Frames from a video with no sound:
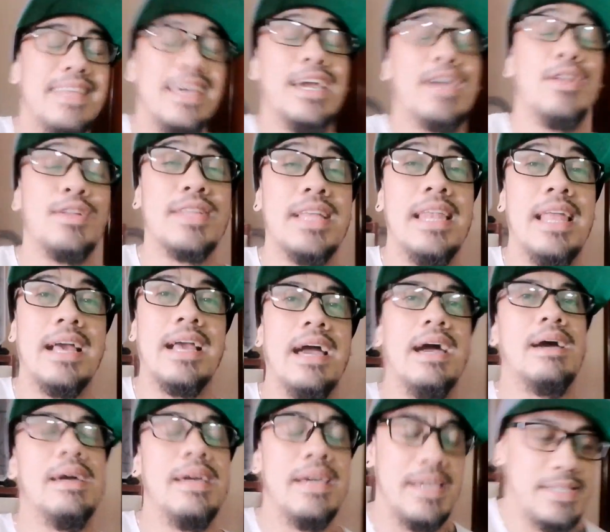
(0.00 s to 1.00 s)
Hindi, ganun
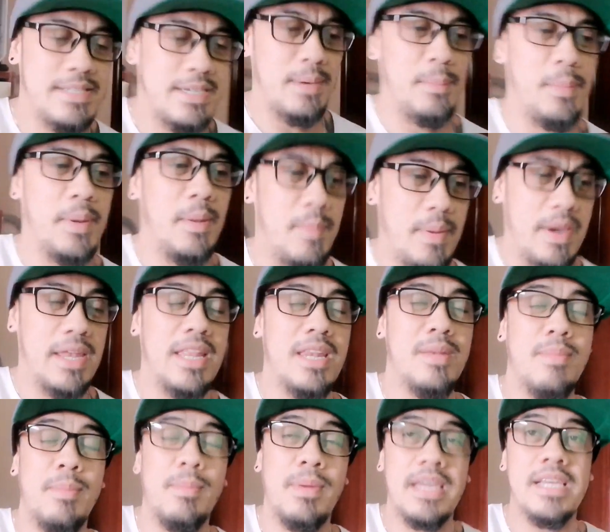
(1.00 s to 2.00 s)
talaga. Siyempre, para
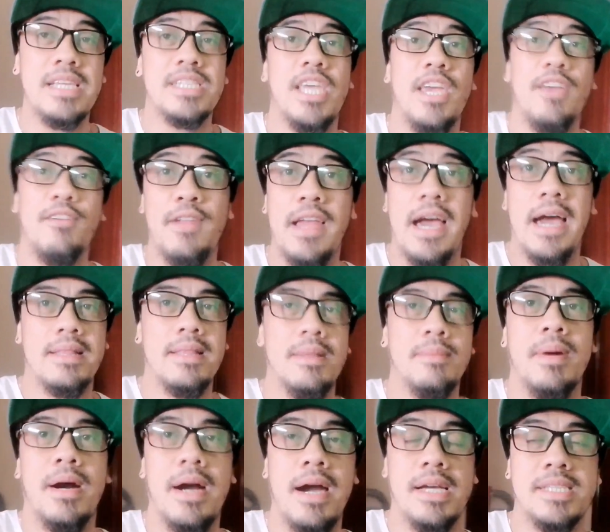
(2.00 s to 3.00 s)
naman maging safe lahat ng
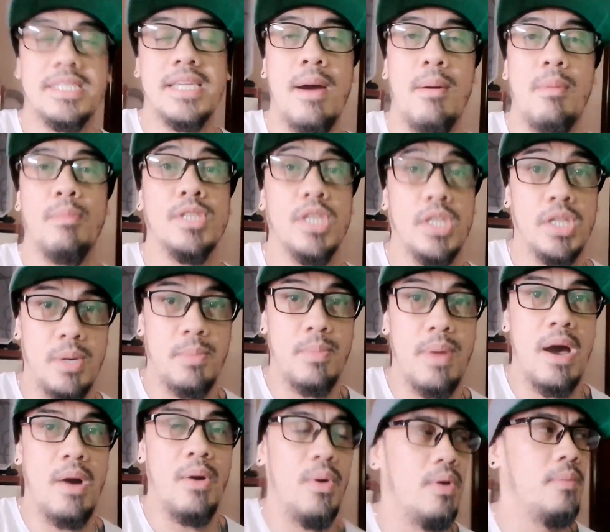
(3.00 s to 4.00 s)
mga kasama mo sa
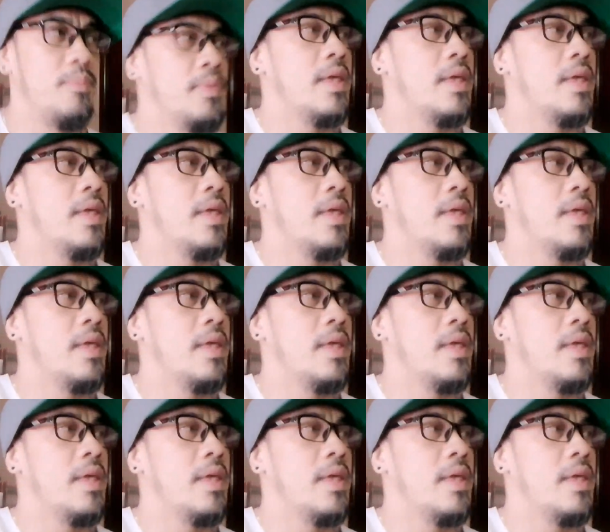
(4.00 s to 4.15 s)
trabaho.